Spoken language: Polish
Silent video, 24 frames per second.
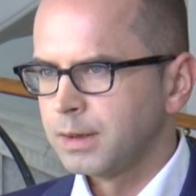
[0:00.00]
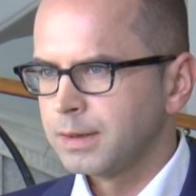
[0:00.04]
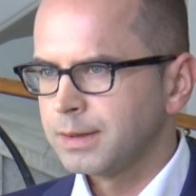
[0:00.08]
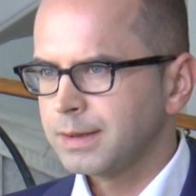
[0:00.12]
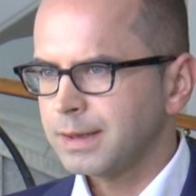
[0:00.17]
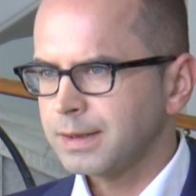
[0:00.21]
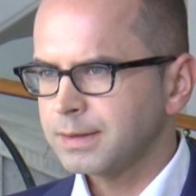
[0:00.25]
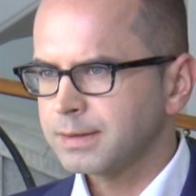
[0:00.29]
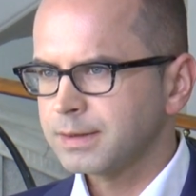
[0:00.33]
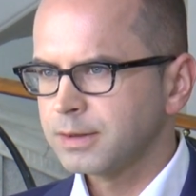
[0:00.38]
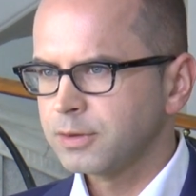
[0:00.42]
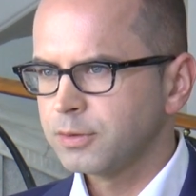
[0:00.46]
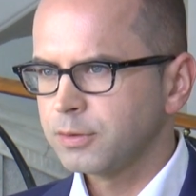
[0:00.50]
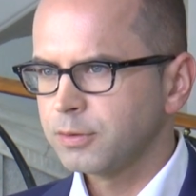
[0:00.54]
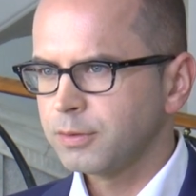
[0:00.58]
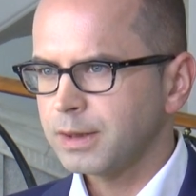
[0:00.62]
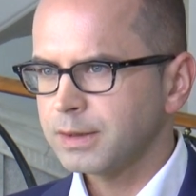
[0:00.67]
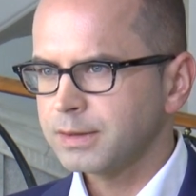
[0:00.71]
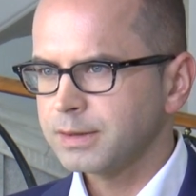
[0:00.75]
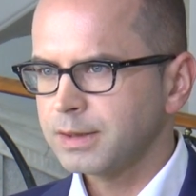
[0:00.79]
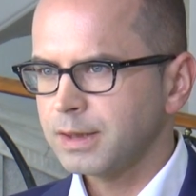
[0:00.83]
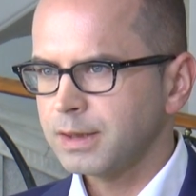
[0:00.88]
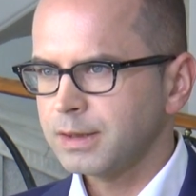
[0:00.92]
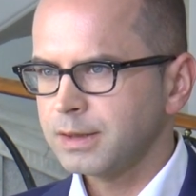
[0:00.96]
Ta
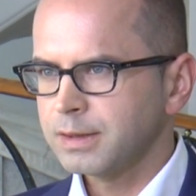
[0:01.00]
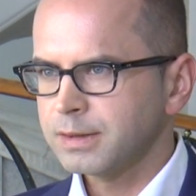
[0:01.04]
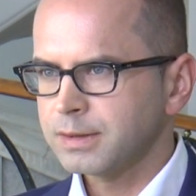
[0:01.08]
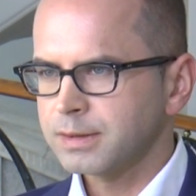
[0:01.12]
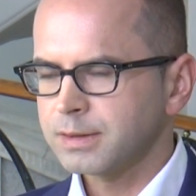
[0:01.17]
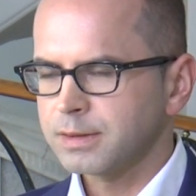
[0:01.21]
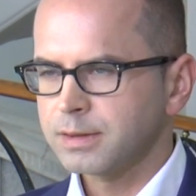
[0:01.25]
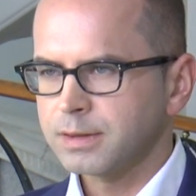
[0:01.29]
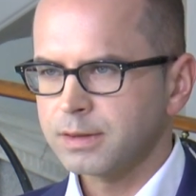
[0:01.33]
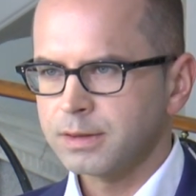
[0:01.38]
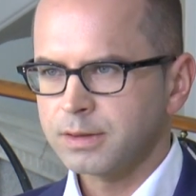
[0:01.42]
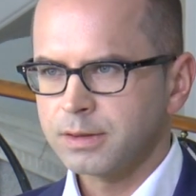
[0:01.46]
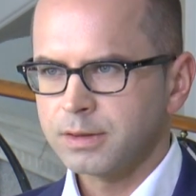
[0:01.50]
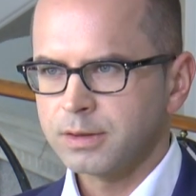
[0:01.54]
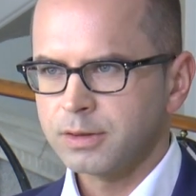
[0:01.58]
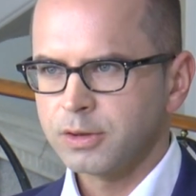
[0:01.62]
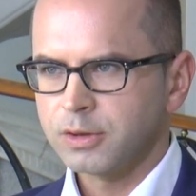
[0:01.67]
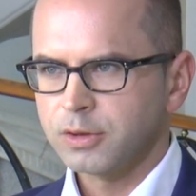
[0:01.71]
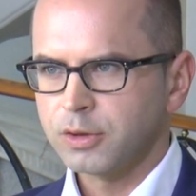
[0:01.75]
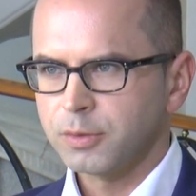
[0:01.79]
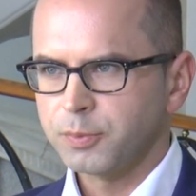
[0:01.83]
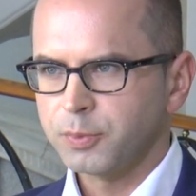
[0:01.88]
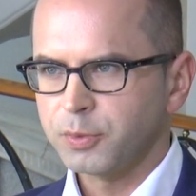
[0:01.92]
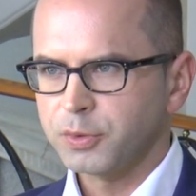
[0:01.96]
sytuacja jest
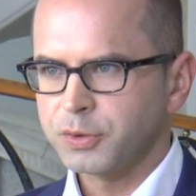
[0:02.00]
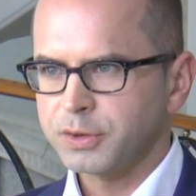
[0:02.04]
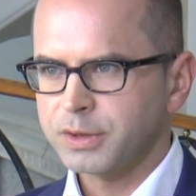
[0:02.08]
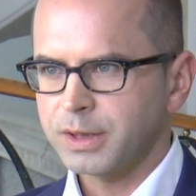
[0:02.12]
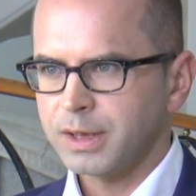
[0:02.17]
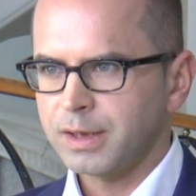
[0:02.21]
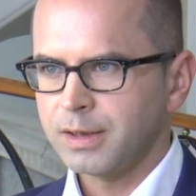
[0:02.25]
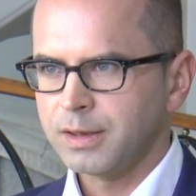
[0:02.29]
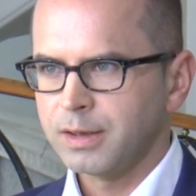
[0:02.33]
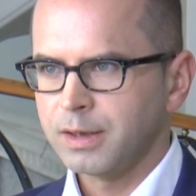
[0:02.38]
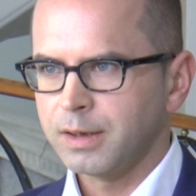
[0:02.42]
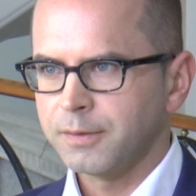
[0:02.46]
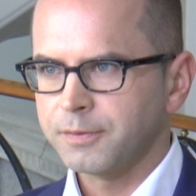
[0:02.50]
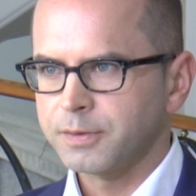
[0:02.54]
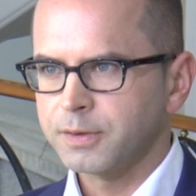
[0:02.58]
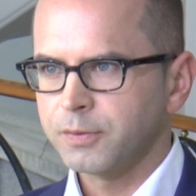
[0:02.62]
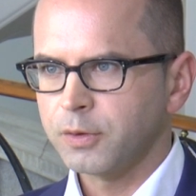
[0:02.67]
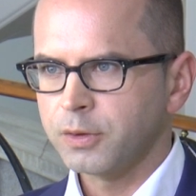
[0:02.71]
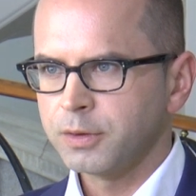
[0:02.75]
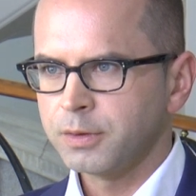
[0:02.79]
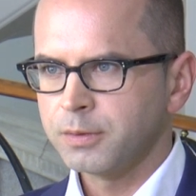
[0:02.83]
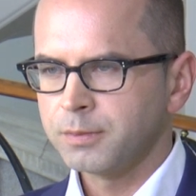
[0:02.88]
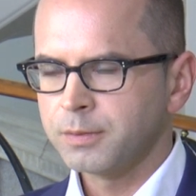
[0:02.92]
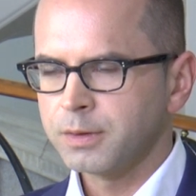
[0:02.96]
niedopuszczalna. W
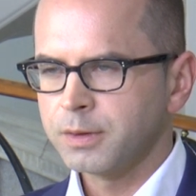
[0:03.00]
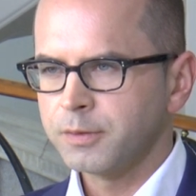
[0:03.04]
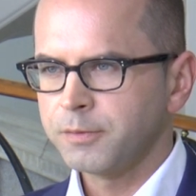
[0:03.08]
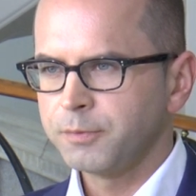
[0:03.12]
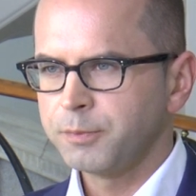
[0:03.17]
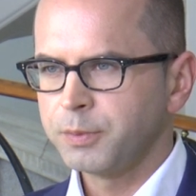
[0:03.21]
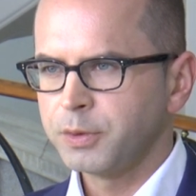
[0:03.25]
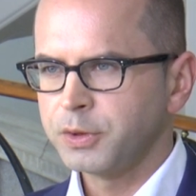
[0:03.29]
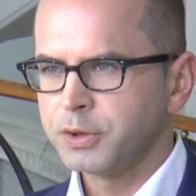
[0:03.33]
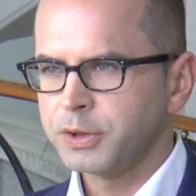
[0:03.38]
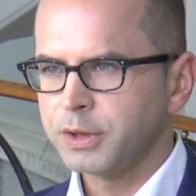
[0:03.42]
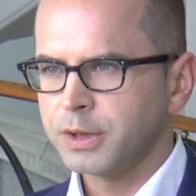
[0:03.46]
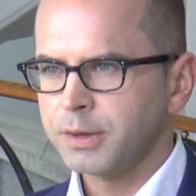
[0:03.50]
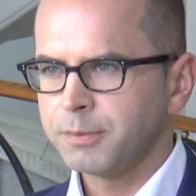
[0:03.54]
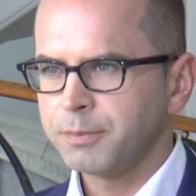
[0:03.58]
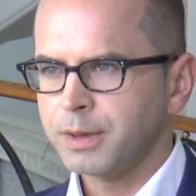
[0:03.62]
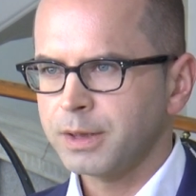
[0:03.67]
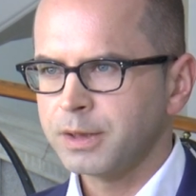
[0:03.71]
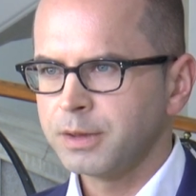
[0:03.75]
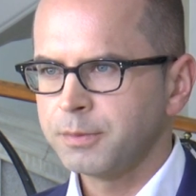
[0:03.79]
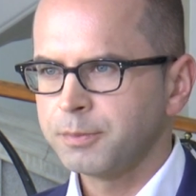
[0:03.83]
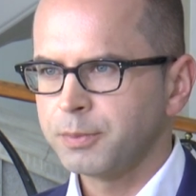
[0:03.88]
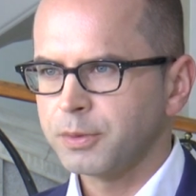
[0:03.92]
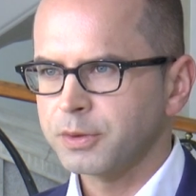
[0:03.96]
swoim wpisie
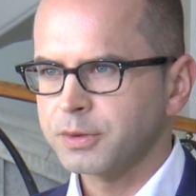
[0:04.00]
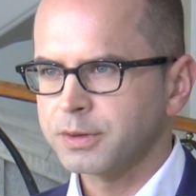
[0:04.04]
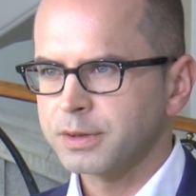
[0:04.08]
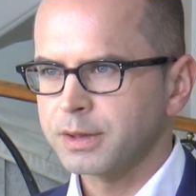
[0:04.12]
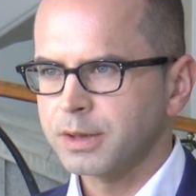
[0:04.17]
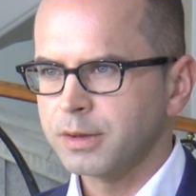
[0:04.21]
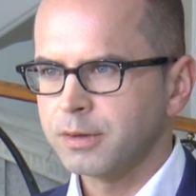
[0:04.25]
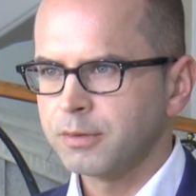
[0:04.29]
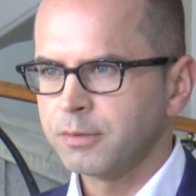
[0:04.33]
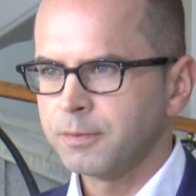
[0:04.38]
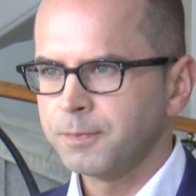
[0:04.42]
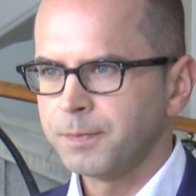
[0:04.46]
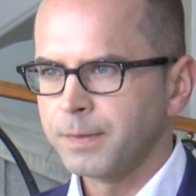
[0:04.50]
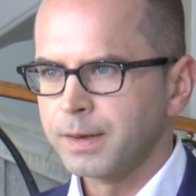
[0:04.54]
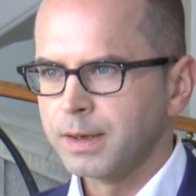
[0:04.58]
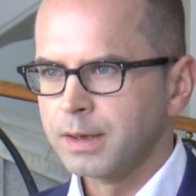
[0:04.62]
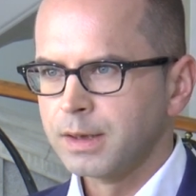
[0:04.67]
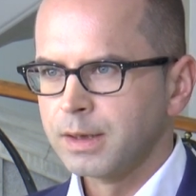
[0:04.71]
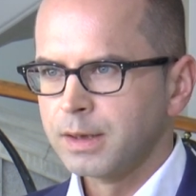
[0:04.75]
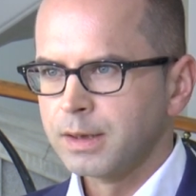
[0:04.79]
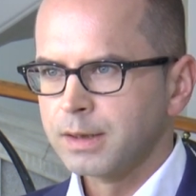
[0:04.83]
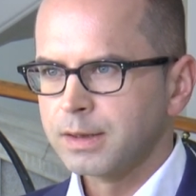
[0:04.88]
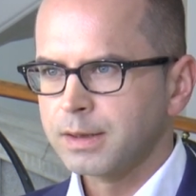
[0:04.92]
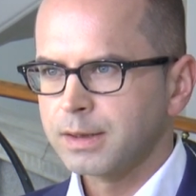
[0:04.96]
pani poseł
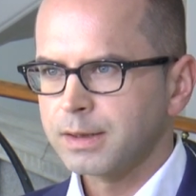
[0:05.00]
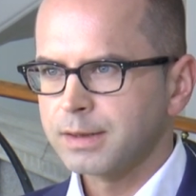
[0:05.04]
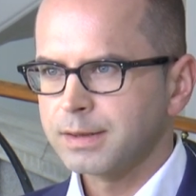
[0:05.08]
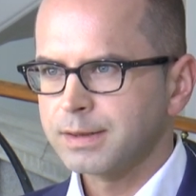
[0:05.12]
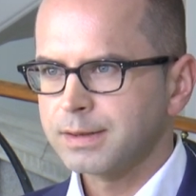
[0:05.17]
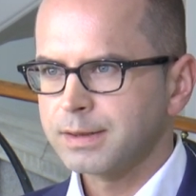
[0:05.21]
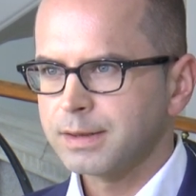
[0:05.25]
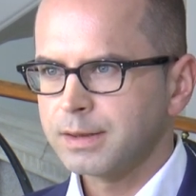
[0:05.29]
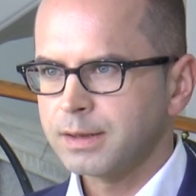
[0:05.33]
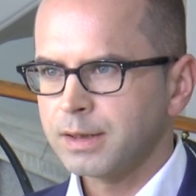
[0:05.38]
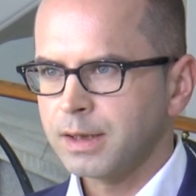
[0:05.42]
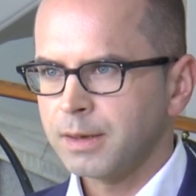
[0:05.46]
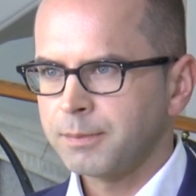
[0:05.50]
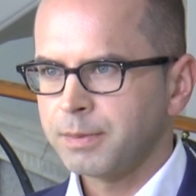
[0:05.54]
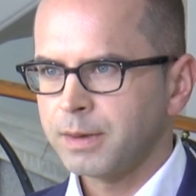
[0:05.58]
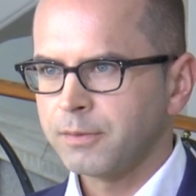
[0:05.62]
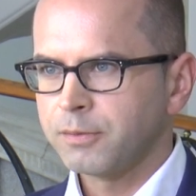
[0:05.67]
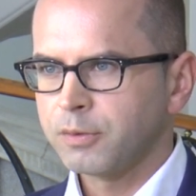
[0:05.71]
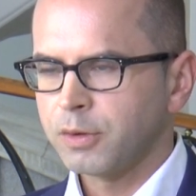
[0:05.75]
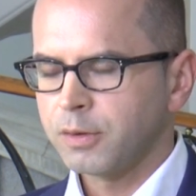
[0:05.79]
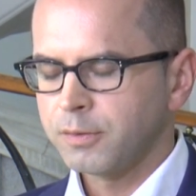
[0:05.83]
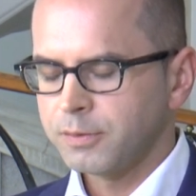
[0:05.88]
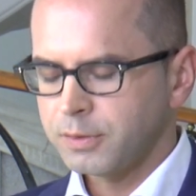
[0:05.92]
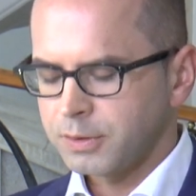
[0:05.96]
Krystyna
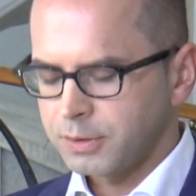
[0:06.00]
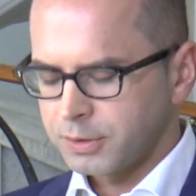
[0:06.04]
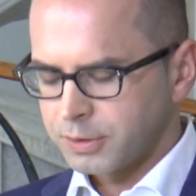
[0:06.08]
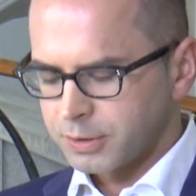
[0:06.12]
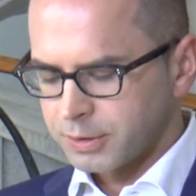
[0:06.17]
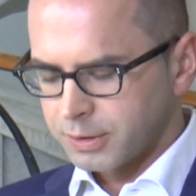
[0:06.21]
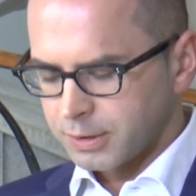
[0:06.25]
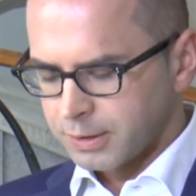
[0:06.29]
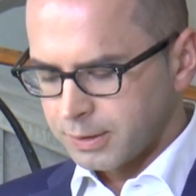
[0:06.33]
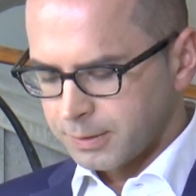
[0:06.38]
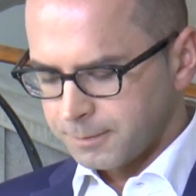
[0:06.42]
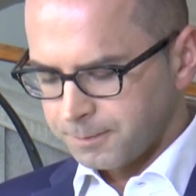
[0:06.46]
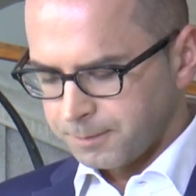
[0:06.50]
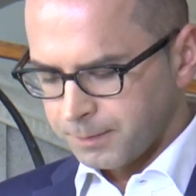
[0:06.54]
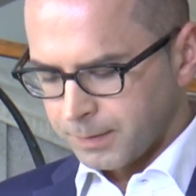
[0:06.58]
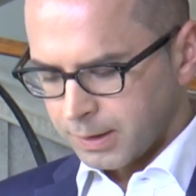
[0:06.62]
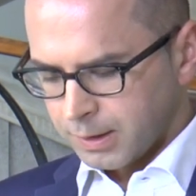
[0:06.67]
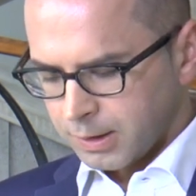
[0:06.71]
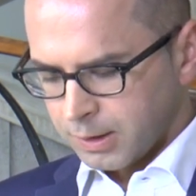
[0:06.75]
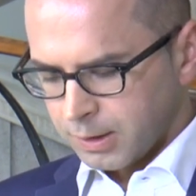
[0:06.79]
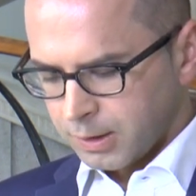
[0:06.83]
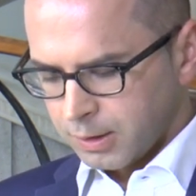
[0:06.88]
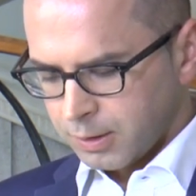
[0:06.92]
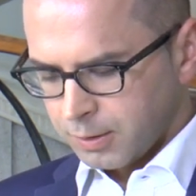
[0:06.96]
Pawłowicz
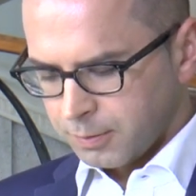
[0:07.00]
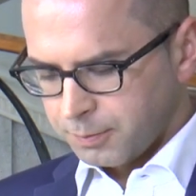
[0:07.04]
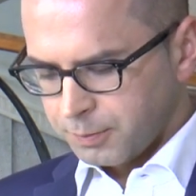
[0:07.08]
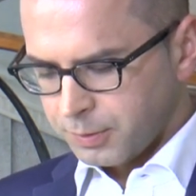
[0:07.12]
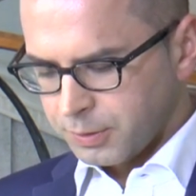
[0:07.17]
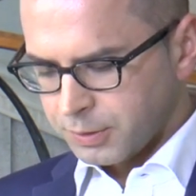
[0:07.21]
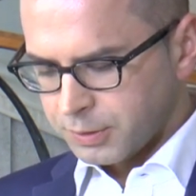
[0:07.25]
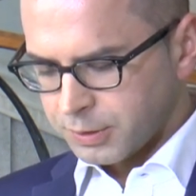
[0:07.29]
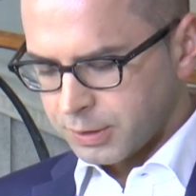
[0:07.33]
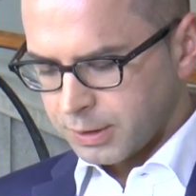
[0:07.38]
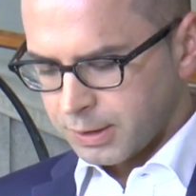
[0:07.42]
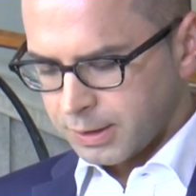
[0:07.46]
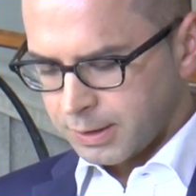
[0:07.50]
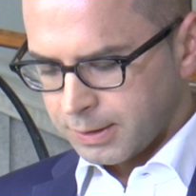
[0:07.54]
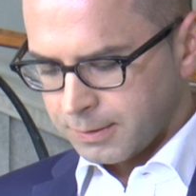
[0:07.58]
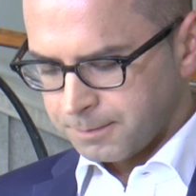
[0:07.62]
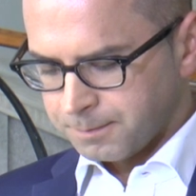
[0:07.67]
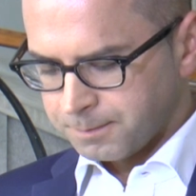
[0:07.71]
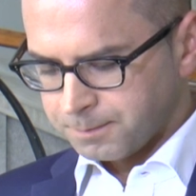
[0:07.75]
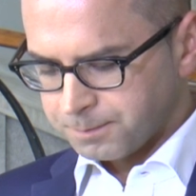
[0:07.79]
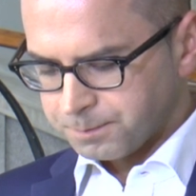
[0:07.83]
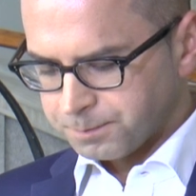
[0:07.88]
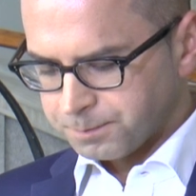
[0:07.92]
pisze: